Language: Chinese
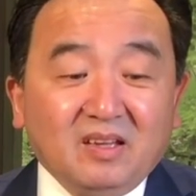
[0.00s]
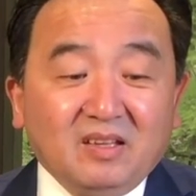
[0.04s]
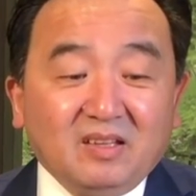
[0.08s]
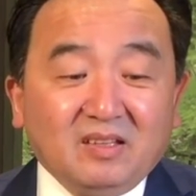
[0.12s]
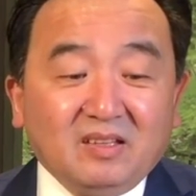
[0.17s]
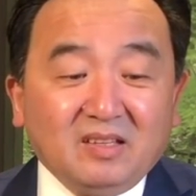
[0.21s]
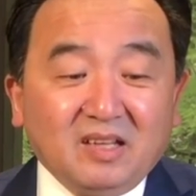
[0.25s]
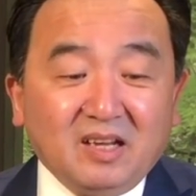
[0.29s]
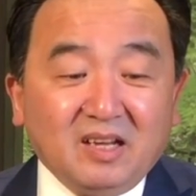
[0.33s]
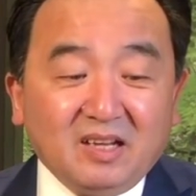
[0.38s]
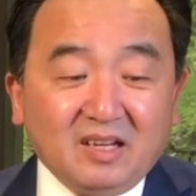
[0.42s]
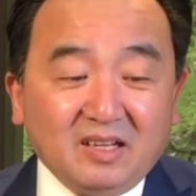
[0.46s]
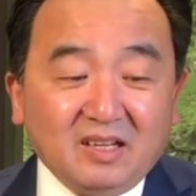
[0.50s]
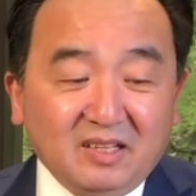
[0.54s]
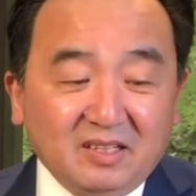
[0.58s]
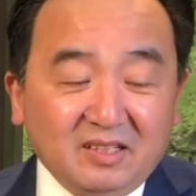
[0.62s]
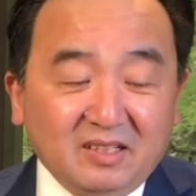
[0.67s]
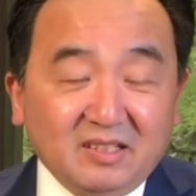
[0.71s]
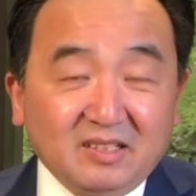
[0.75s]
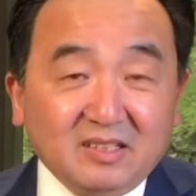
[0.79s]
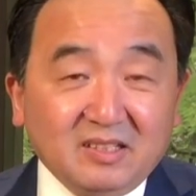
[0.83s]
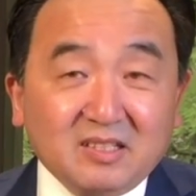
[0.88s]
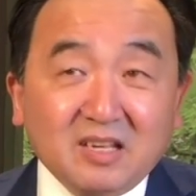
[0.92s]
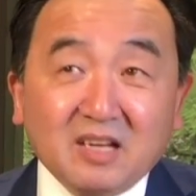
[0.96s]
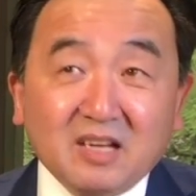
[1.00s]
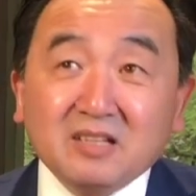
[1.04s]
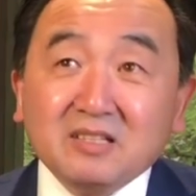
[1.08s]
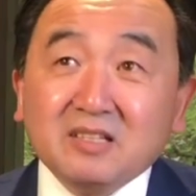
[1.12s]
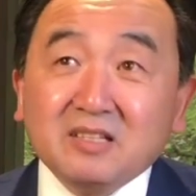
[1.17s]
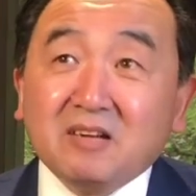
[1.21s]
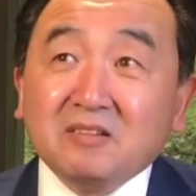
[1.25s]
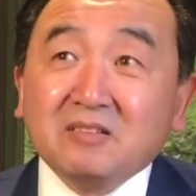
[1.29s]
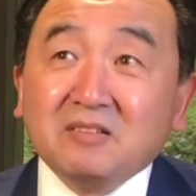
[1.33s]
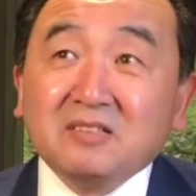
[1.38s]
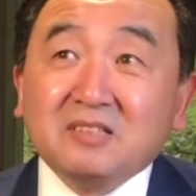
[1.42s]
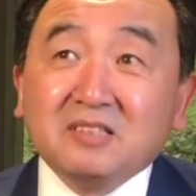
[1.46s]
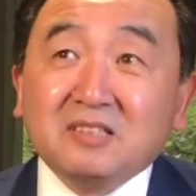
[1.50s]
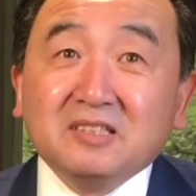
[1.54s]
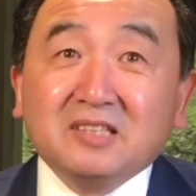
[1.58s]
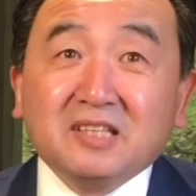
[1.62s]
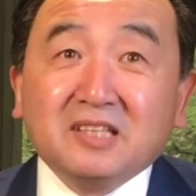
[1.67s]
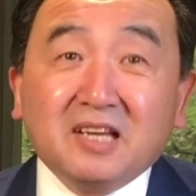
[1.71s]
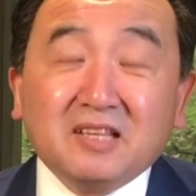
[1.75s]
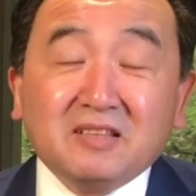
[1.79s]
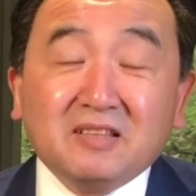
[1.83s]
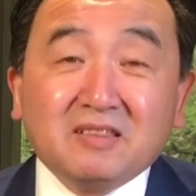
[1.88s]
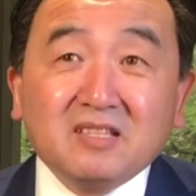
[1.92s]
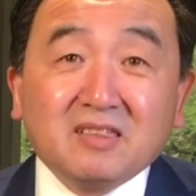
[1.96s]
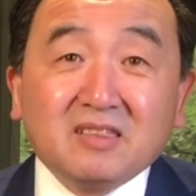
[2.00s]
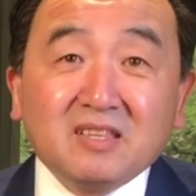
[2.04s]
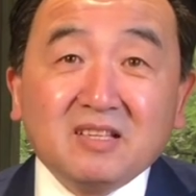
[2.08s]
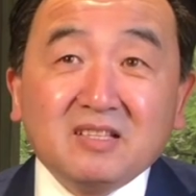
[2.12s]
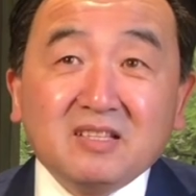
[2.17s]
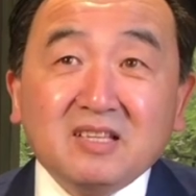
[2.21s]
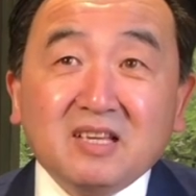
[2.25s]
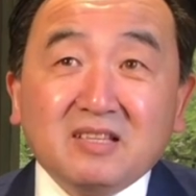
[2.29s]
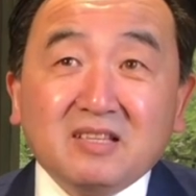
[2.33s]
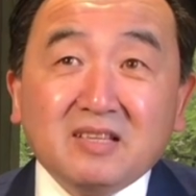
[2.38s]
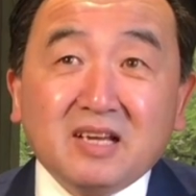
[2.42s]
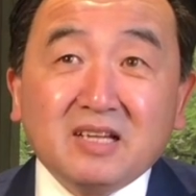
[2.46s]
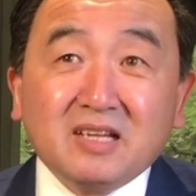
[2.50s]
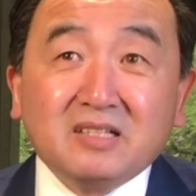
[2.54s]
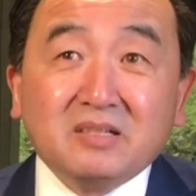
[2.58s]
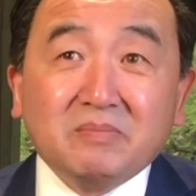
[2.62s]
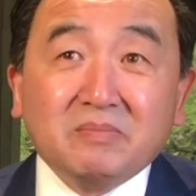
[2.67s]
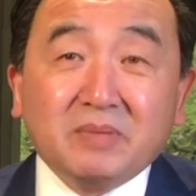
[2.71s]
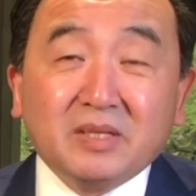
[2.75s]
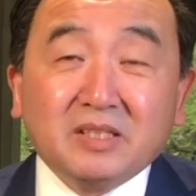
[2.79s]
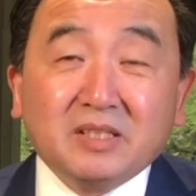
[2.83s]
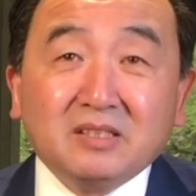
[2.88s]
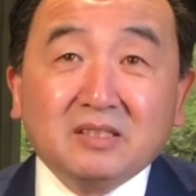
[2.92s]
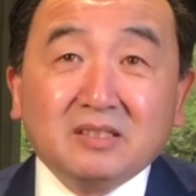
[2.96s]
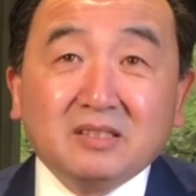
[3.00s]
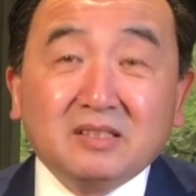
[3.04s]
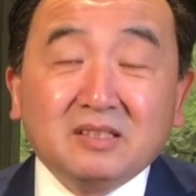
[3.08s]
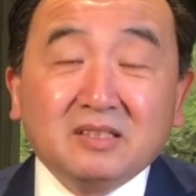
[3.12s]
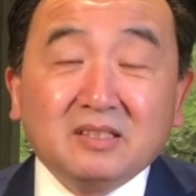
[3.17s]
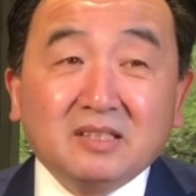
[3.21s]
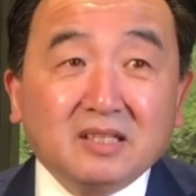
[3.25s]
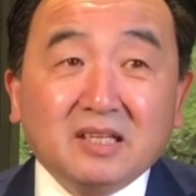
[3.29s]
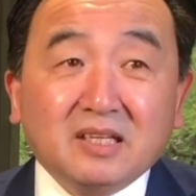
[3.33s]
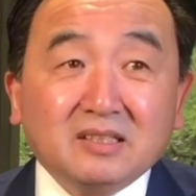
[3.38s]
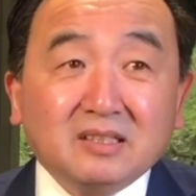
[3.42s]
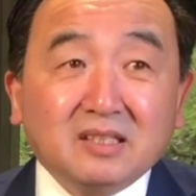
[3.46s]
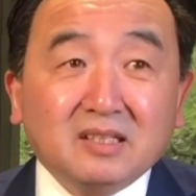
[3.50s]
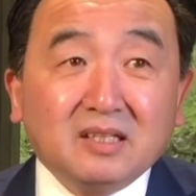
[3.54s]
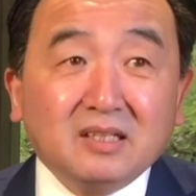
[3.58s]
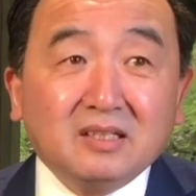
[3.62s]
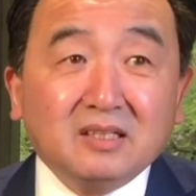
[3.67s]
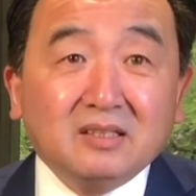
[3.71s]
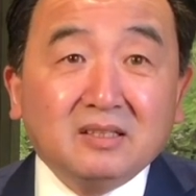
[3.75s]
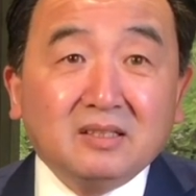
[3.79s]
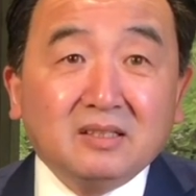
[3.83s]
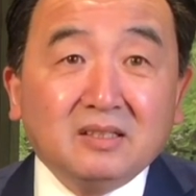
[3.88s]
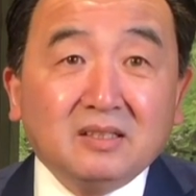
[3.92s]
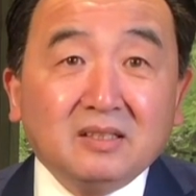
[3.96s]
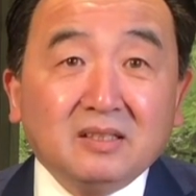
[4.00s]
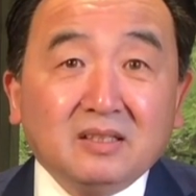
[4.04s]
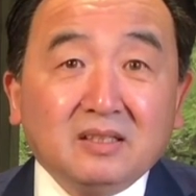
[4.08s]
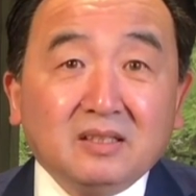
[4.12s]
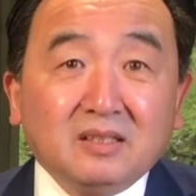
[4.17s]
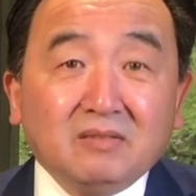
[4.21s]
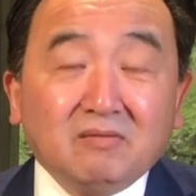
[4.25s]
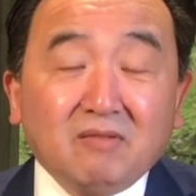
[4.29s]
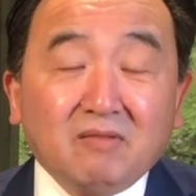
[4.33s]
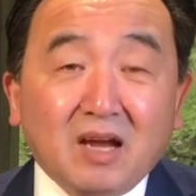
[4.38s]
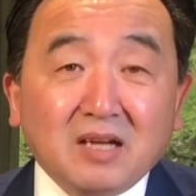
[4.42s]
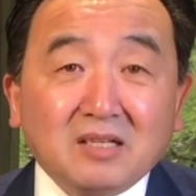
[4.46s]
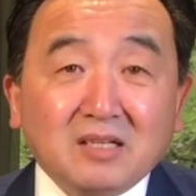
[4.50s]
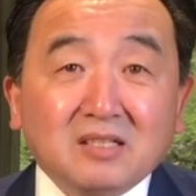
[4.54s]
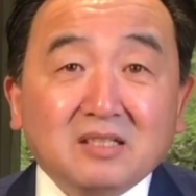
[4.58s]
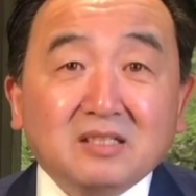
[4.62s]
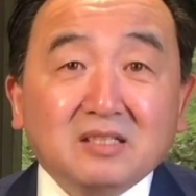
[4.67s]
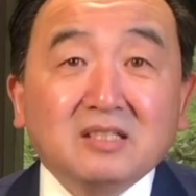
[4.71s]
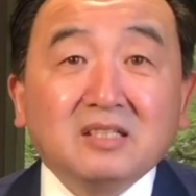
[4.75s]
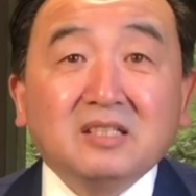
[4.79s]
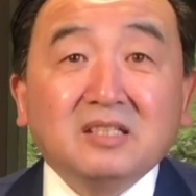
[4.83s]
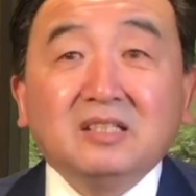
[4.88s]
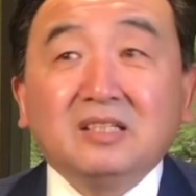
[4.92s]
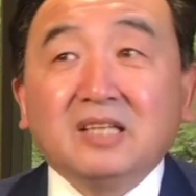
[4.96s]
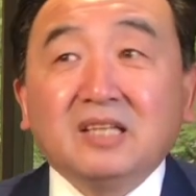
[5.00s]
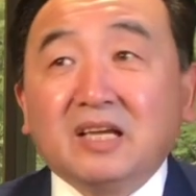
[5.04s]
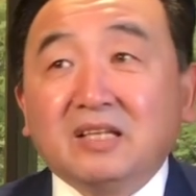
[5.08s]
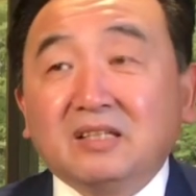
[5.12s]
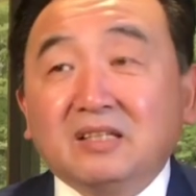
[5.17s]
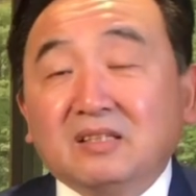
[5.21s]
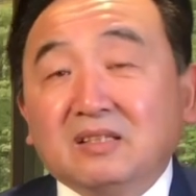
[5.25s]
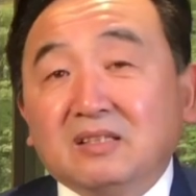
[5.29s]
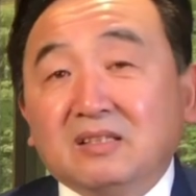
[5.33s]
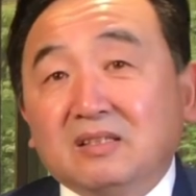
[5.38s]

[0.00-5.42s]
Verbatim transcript: 那三个小时之前，现在是北京时间的晚上十一点，